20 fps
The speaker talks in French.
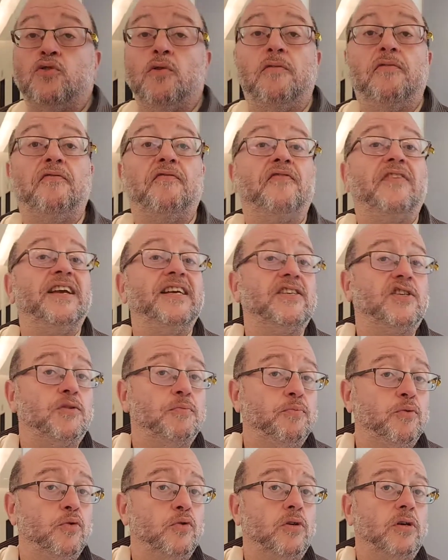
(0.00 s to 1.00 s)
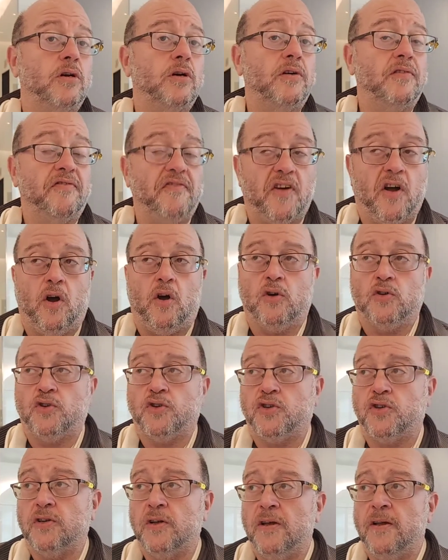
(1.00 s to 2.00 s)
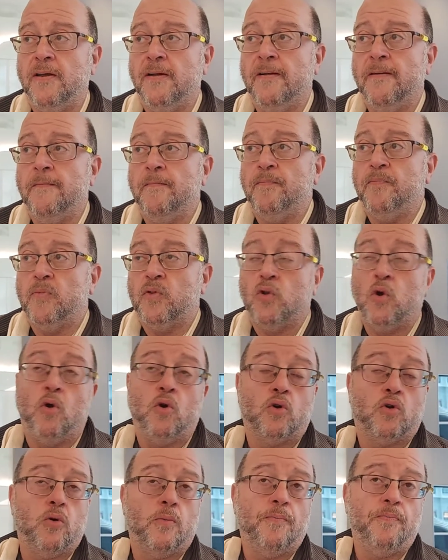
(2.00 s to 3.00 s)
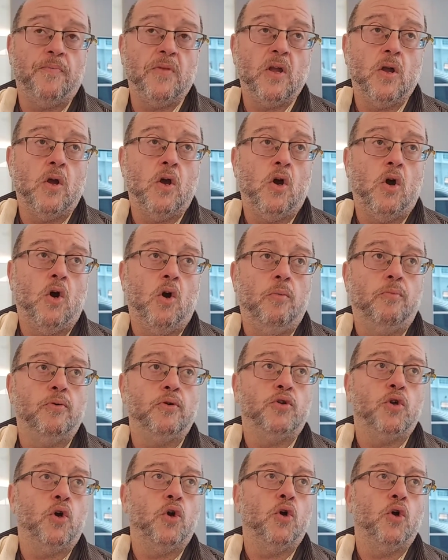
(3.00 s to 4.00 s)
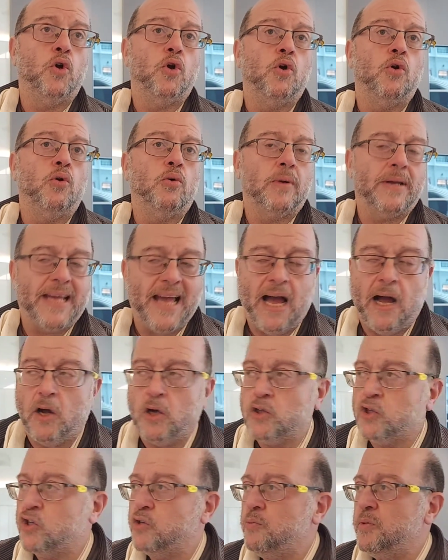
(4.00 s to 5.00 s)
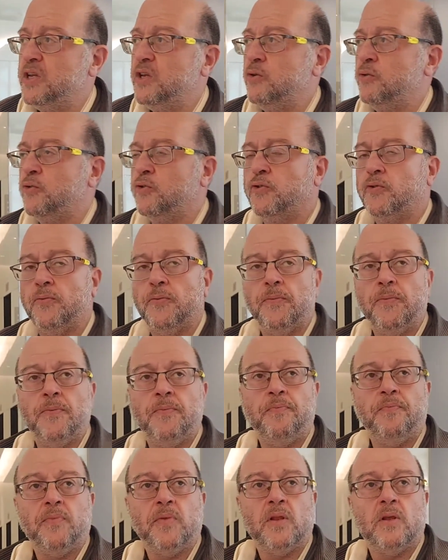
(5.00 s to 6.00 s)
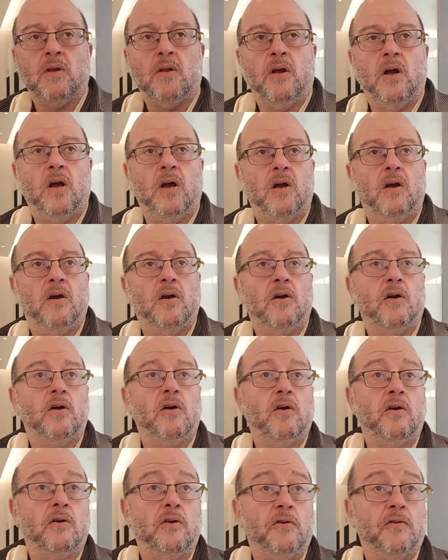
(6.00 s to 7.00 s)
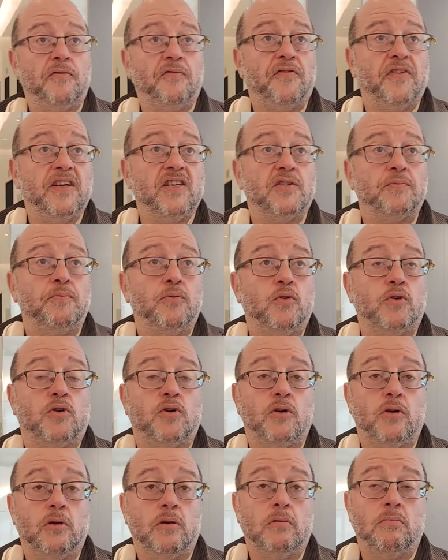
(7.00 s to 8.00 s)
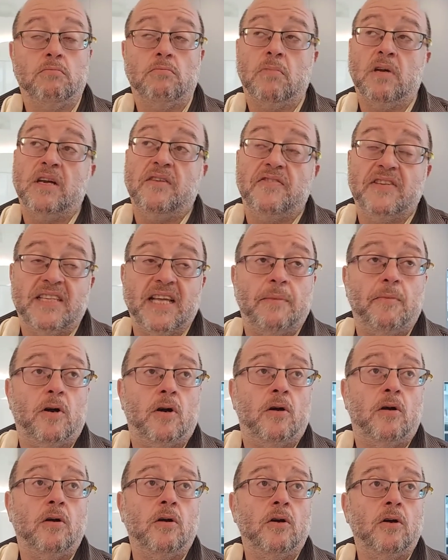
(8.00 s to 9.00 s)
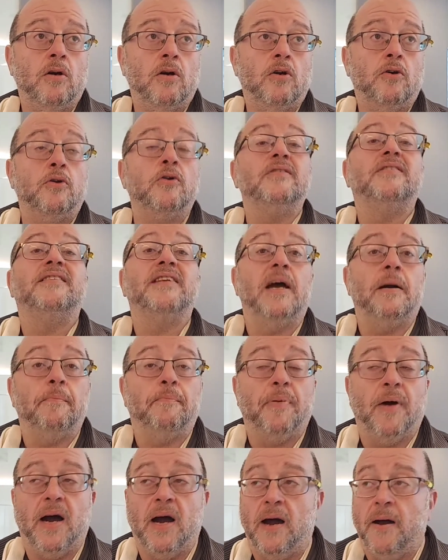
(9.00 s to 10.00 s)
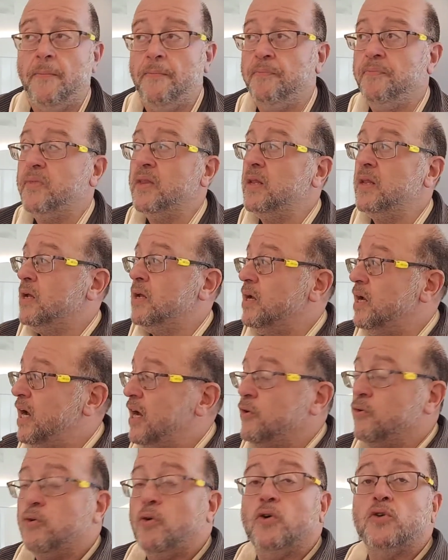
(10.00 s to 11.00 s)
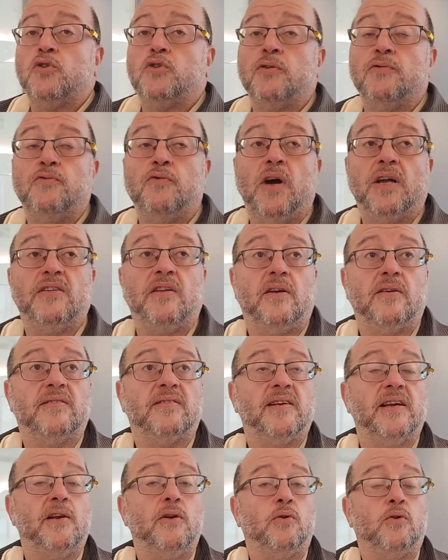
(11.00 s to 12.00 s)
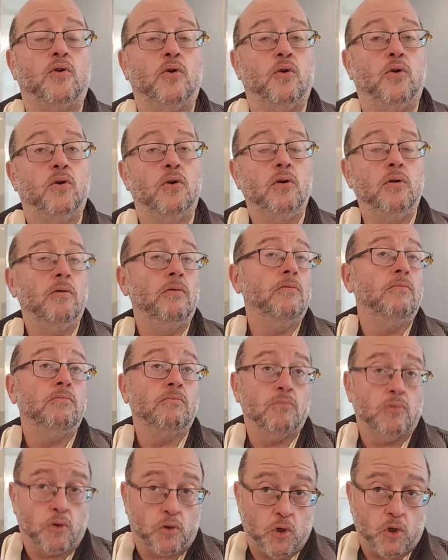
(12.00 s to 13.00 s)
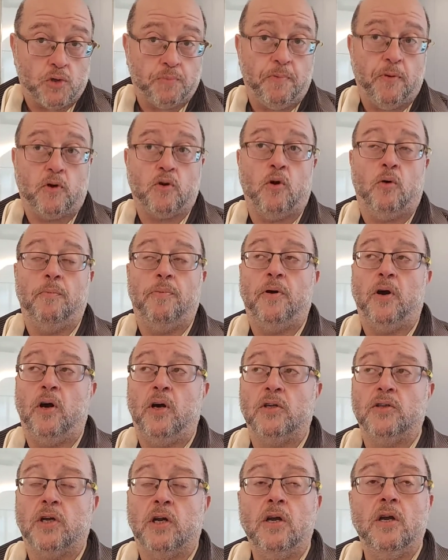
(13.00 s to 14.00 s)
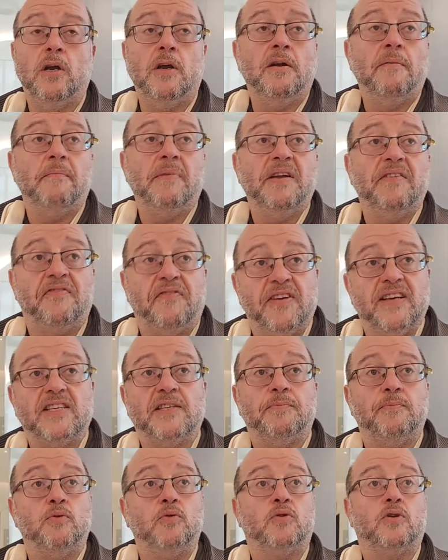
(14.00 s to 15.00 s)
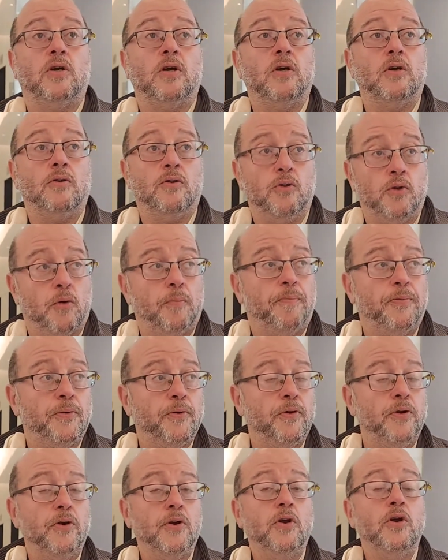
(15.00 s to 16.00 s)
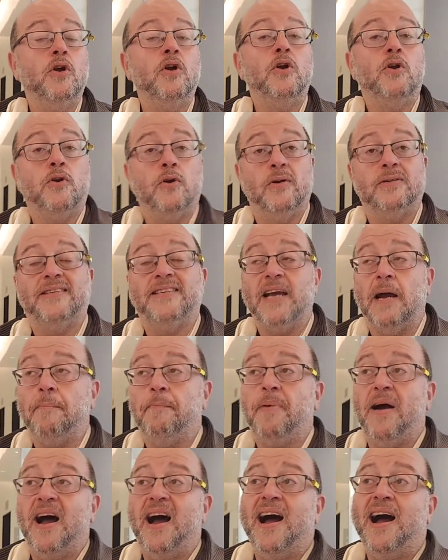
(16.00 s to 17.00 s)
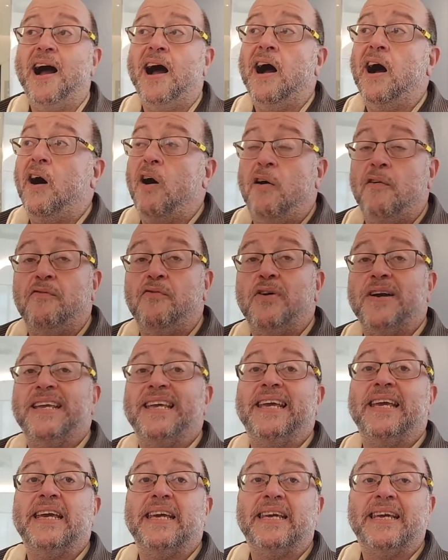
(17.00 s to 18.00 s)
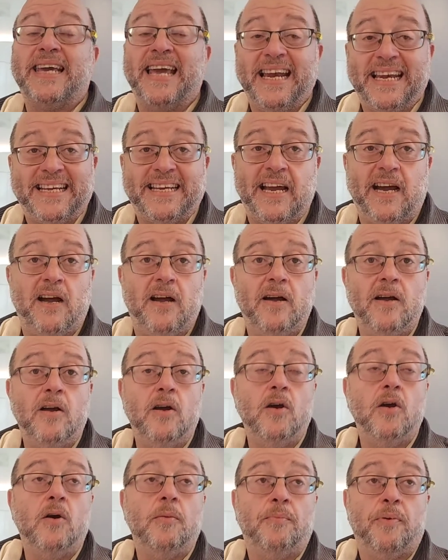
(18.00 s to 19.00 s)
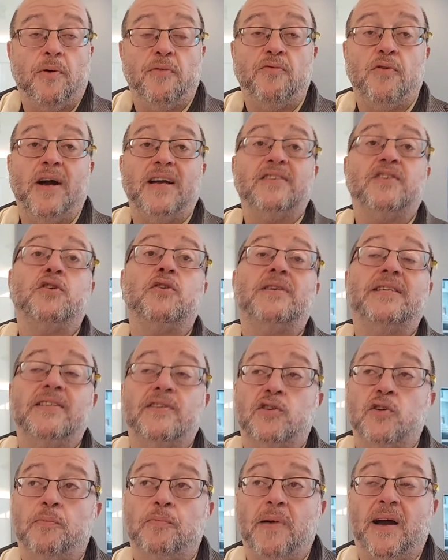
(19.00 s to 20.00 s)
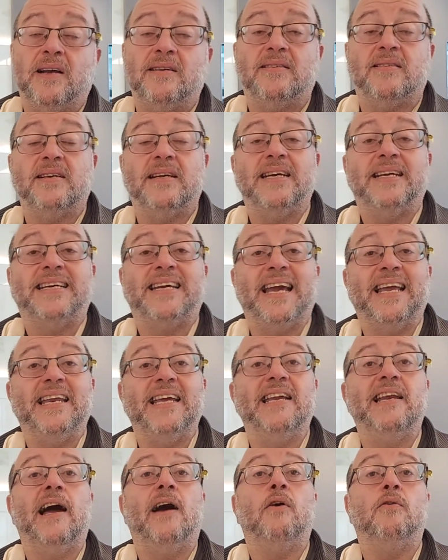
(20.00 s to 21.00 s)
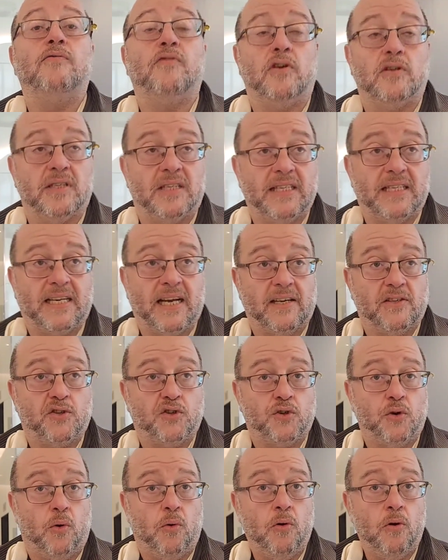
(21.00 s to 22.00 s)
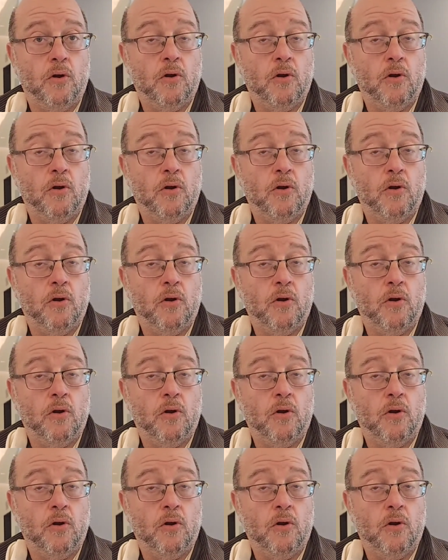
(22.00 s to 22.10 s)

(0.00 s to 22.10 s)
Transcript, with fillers: de Facebook France. Donc, au bout de 40 minutes, Facebook, évidemment, ne tient pas à nous recevoir dans ses locaux, ce que je peux comprendre, mais Facebook non plus ne tient pas à envoyer quelqu'un pour voir ce qui se passe et quelle est la revendication.